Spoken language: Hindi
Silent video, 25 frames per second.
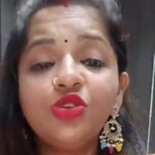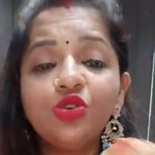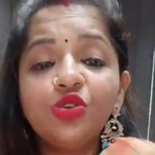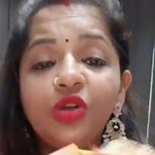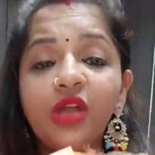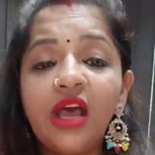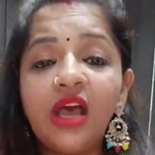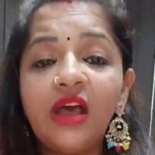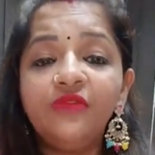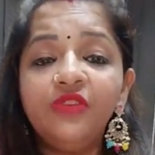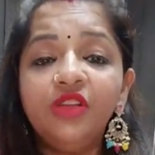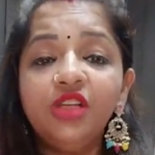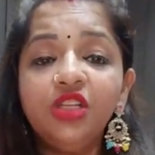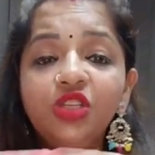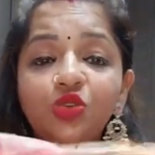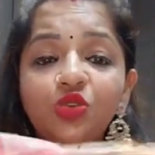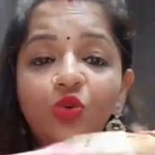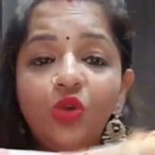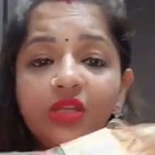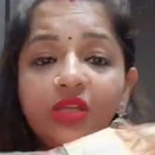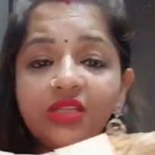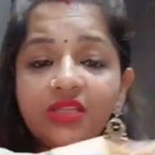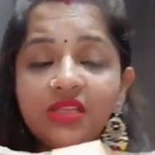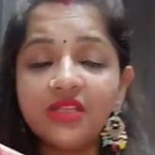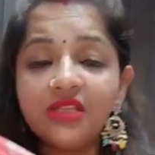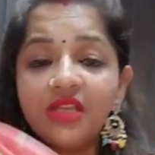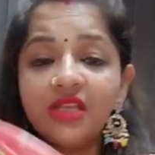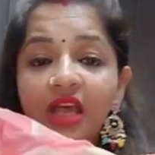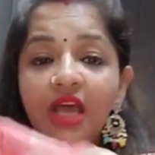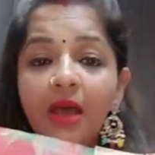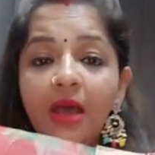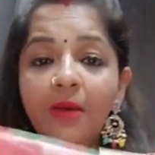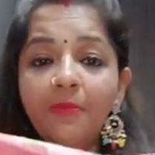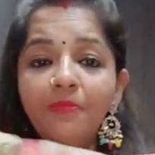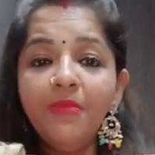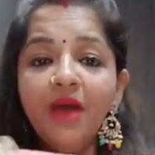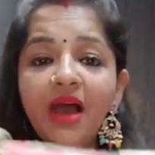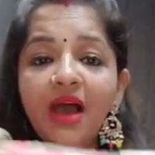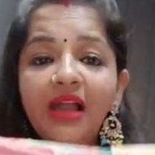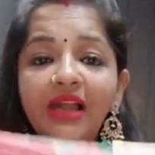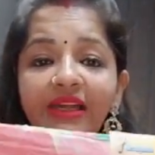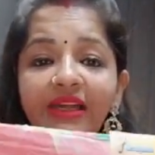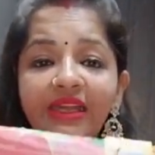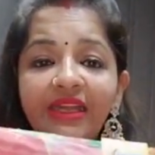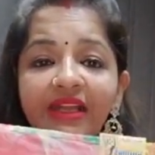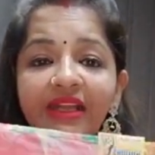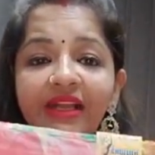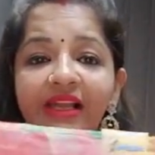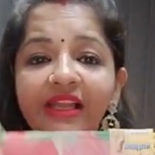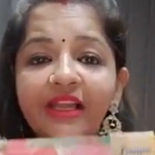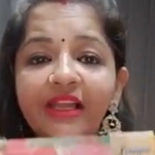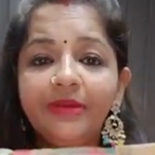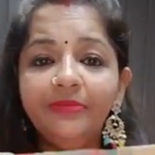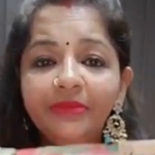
शुड हैव द चॉइसेस मल्टी कलर